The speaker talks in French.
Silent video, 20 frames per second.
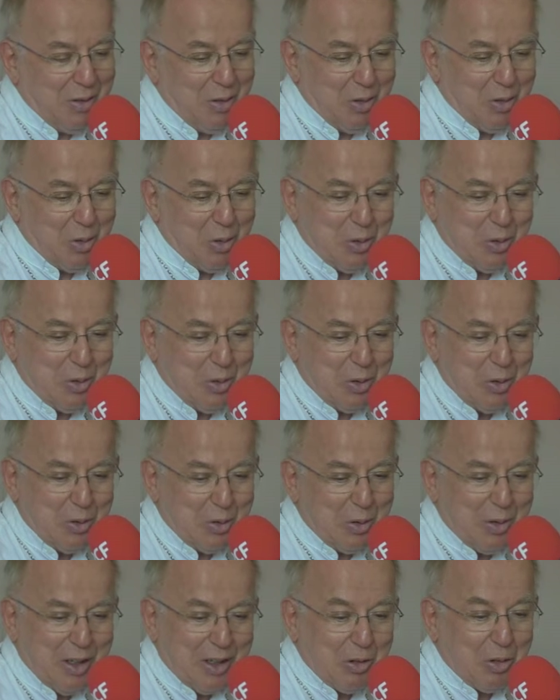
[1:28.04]
disons, de,
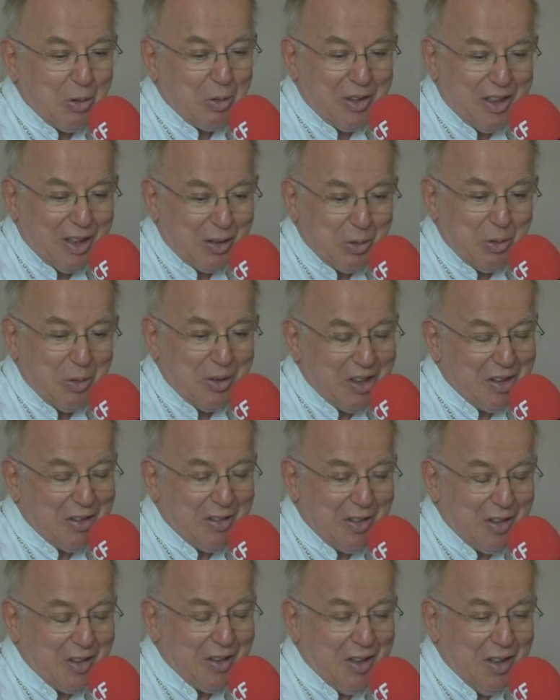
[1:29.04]
de l'action
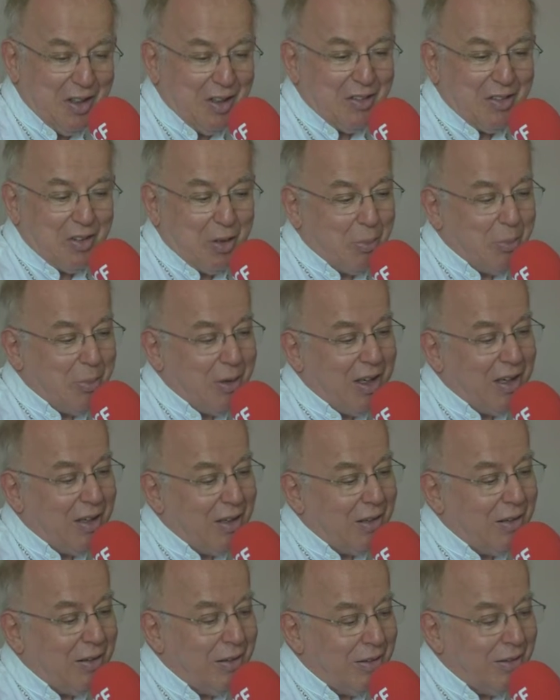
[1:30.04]
catholique, c'est c'est
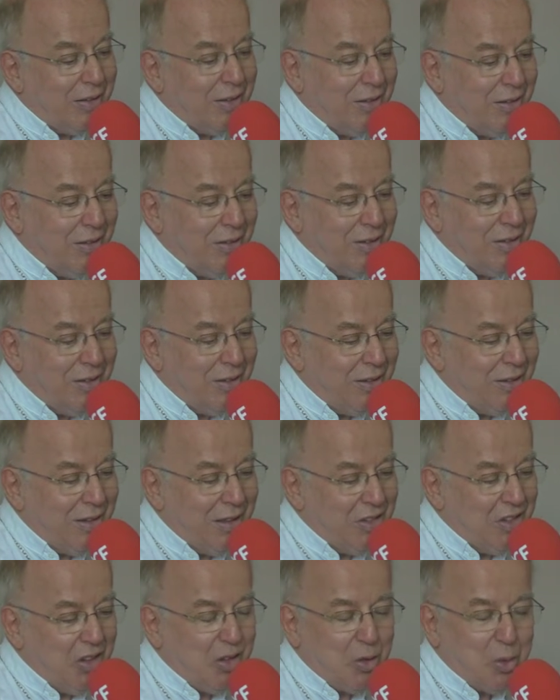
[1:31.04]
pas
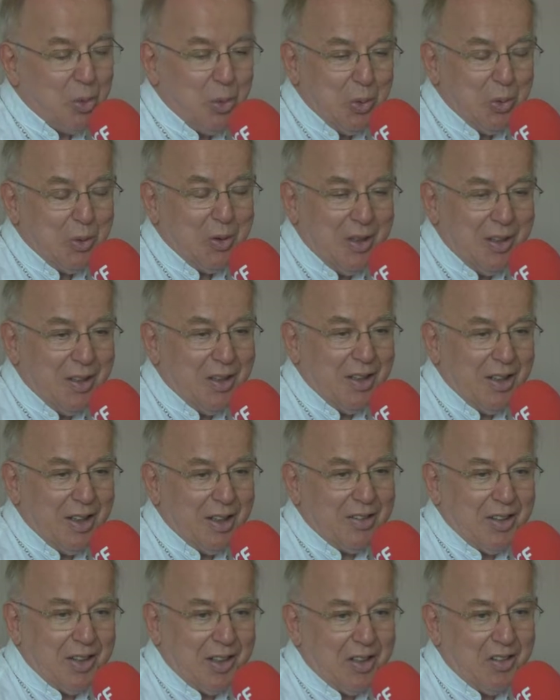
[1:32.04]
les discours.
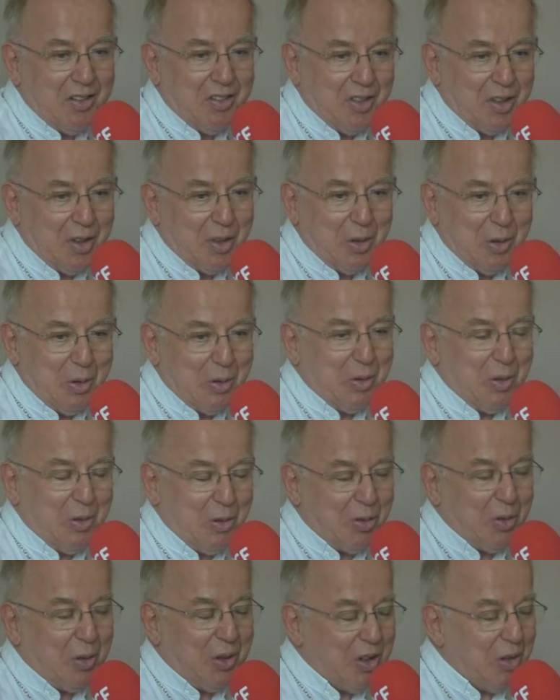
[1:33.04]
L'intérêt, c'est que
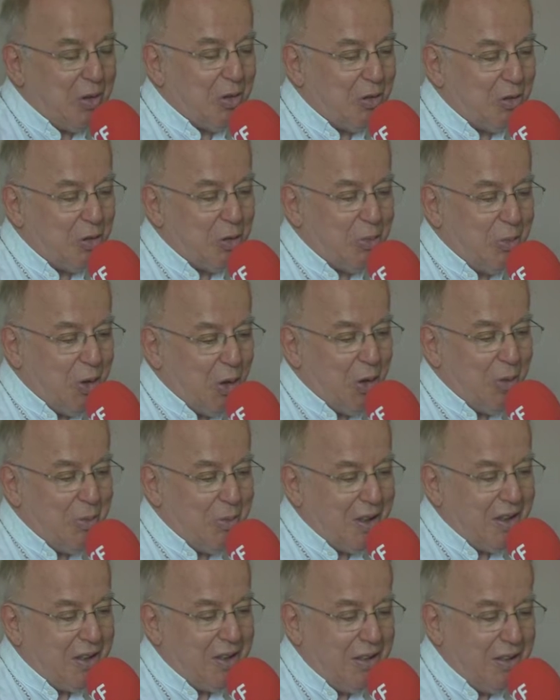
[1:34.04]
ceux qui en sont
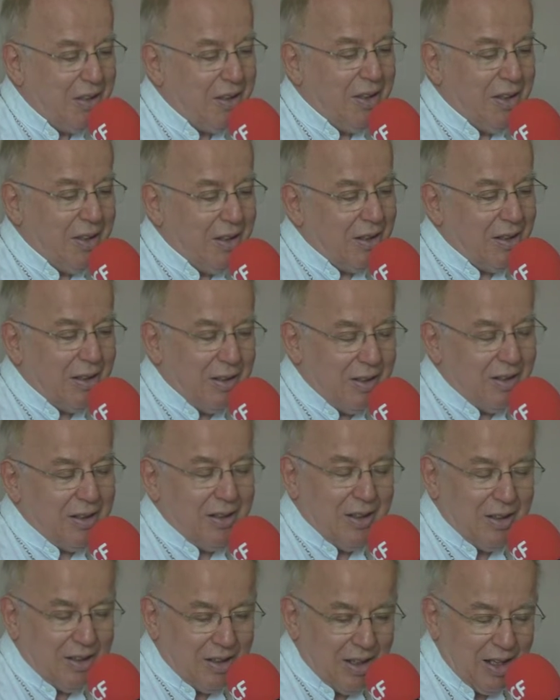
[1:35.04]
membres
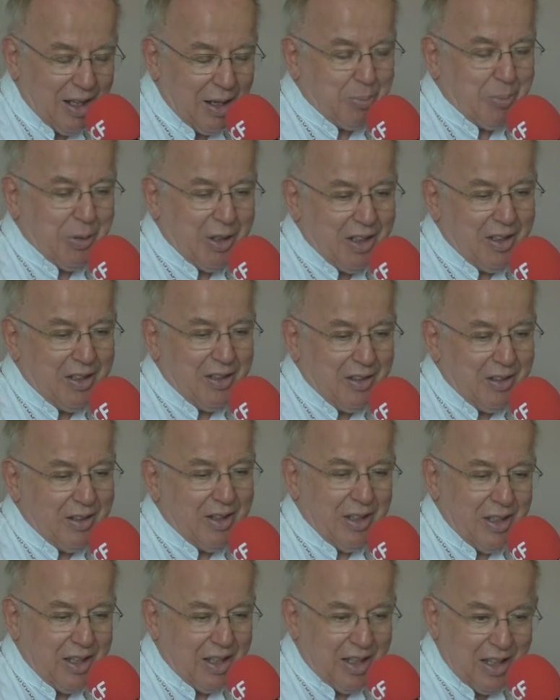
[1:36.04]
apprennent
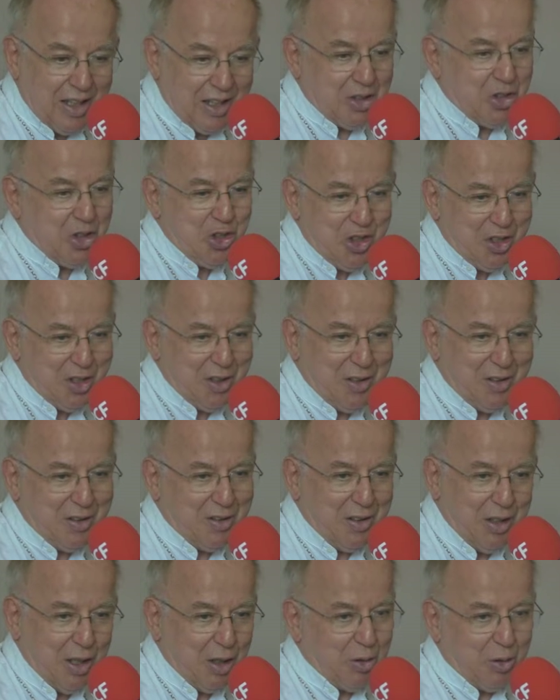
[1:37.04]
à
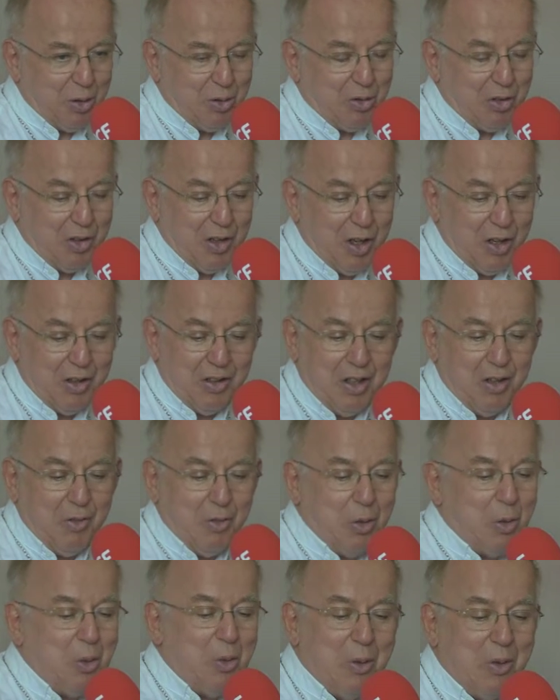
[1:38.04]
agir. Alors c'est un
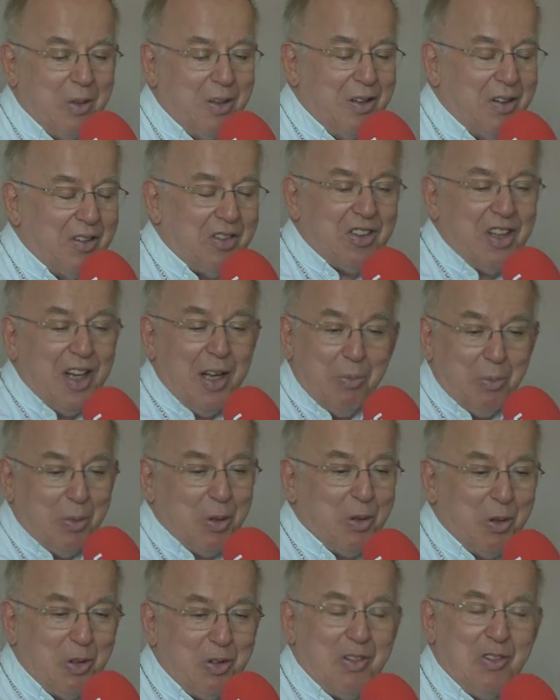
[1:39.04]
niveau
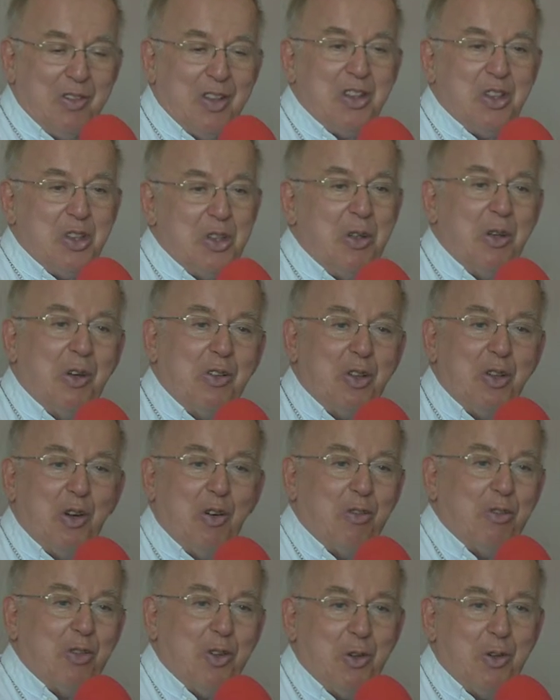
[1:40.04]
simple quand il s'agit
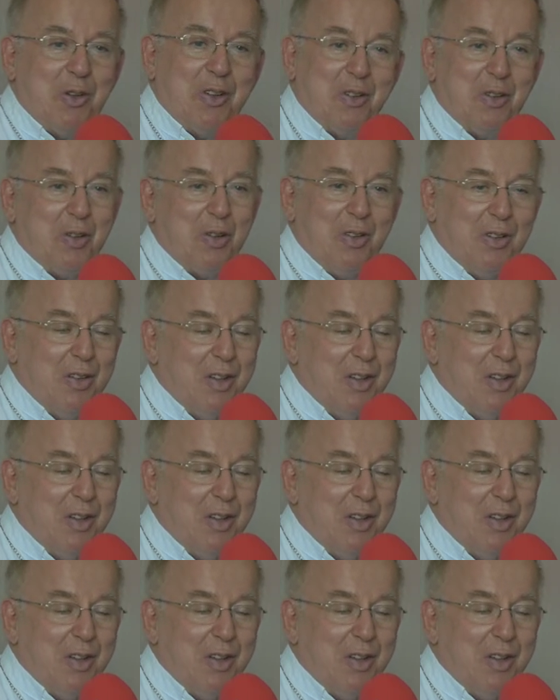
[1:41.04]
d'enfants.